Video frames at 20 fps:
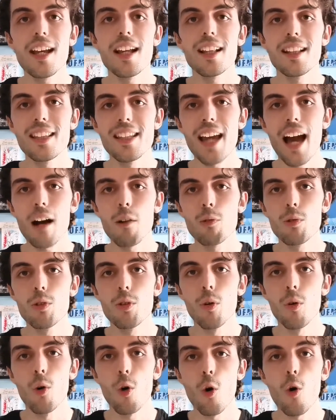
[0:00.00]
di
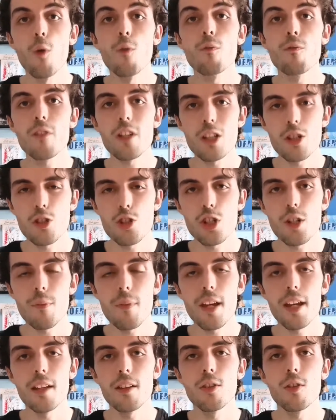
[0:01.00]

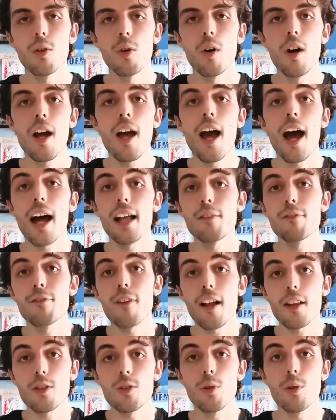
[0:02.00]
autoconvincimento al
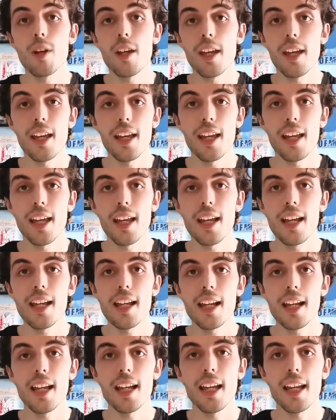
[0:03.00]
fatto che
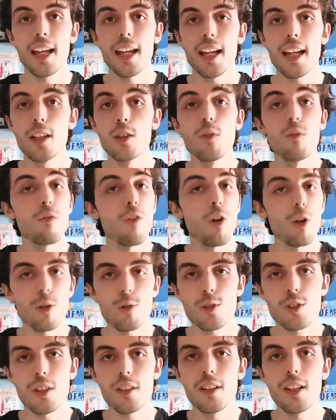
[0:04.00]
che, che, non voglio
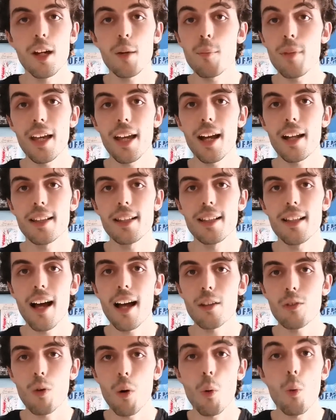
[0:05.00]
sentirmi
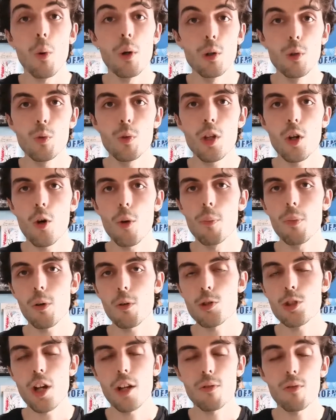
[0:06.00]
incatenato a quell'unico
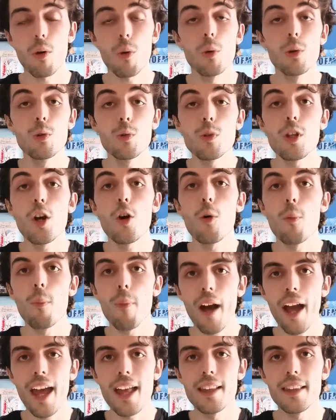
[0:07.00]
progetto, a quell'unico
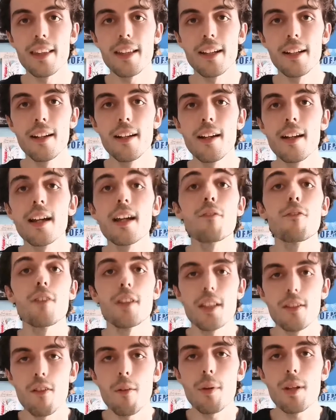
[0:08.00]
brand che
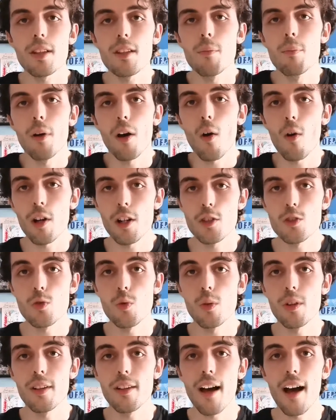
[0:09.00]
effettivamente però
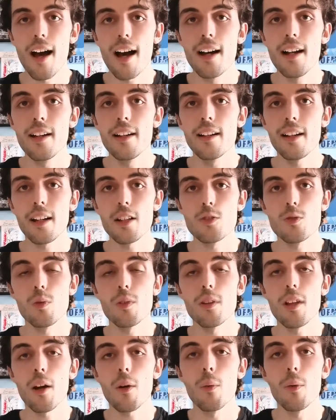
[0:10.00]
risulta,
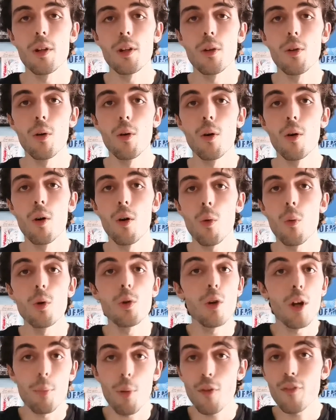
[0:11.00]
risulta quello,
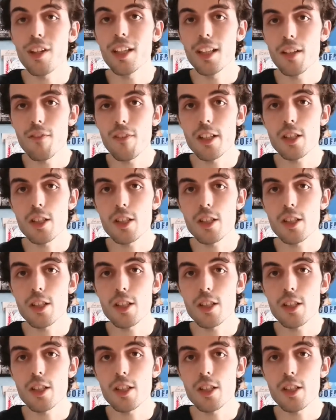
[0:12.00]
quello, che poi viene